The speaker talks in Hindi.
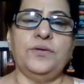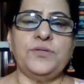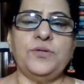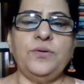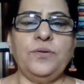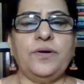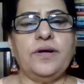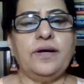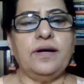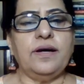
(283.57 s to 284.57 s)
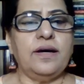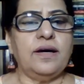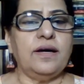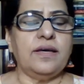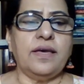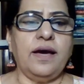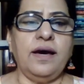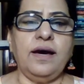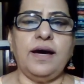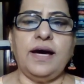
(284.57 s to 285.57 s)
दोस्तों यह
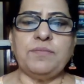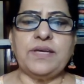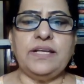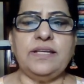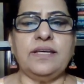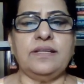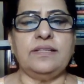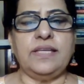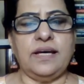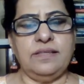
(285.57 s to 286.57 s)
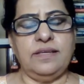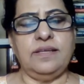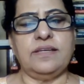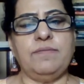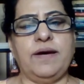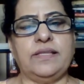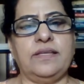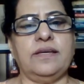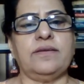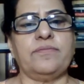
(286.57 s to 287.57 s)
आपके लिए ध्यान देने की बात
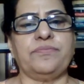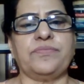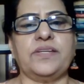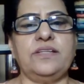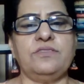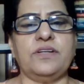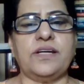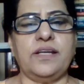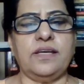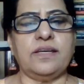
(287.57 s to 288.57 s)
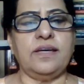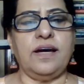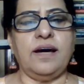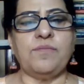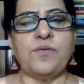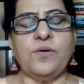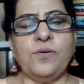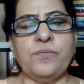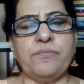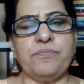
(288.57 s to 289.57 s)
है ईश्वर करे कि आपको
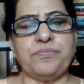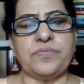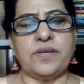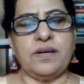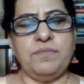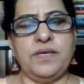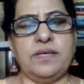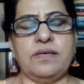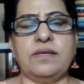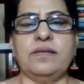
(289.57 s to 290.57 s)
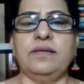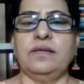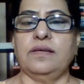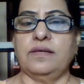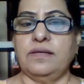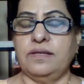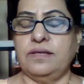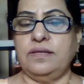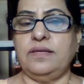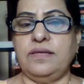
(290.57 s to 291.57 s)
कभी
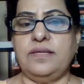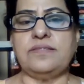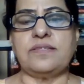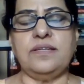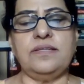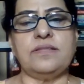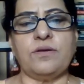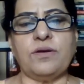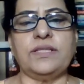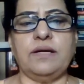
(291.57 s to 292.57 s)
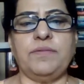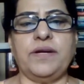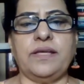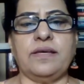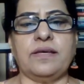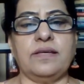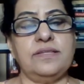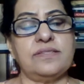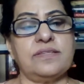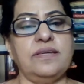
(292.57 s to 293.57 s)
इसकी ज़रूरत ना पड़े
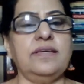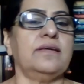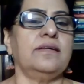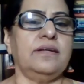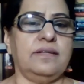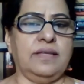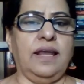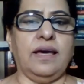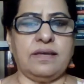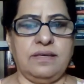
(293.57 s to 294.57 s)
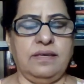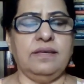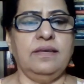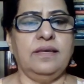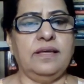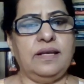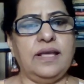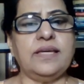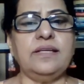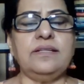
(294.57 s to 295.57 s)
इसकी तलाक की
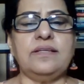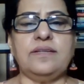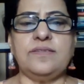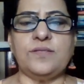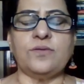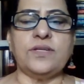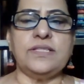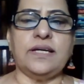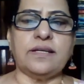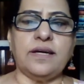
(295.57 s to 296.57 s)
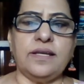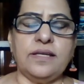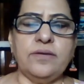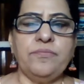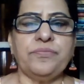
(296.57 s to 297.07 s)
लेकिन चीज़ों की जानकारी